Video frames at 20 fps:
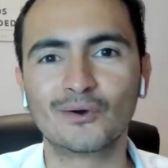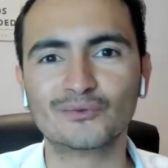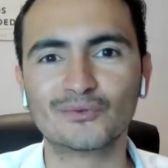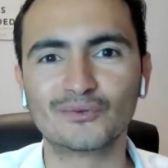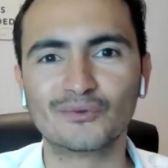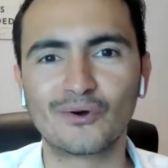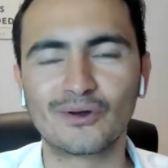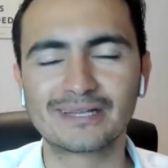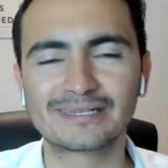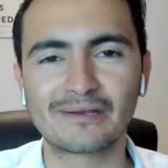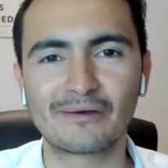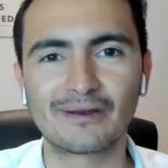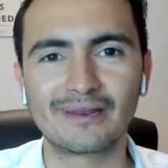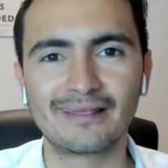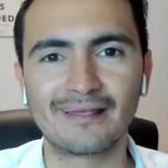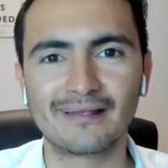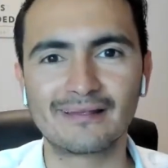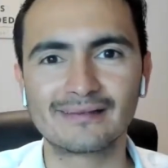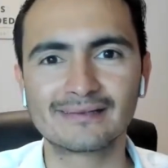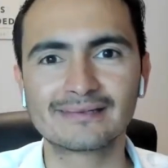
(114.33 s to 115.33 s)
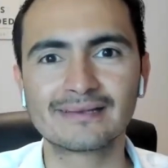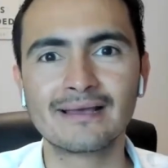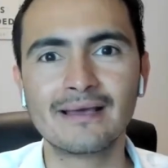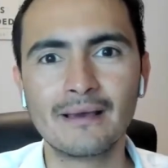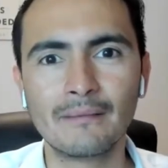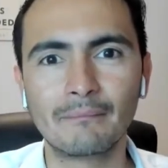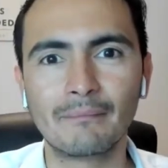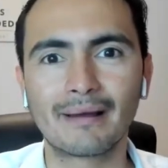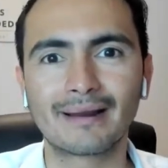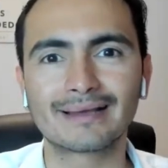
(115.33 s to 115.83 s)
con tus dones,
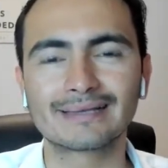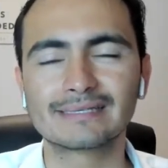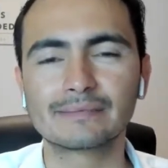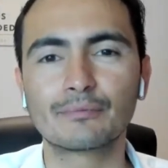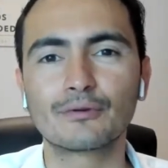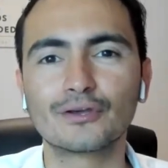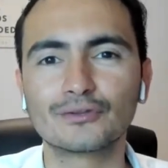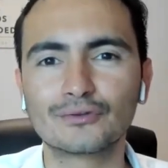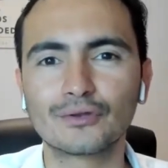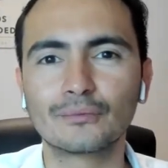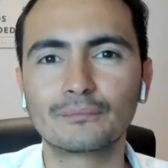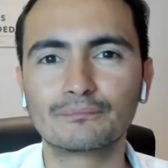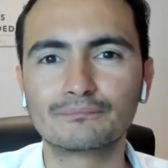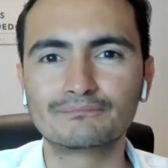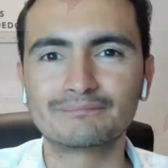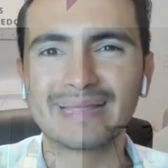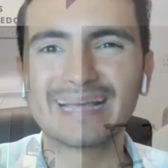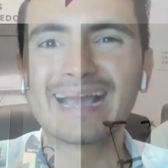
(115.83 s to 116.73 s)
habilidades para que ese proyecto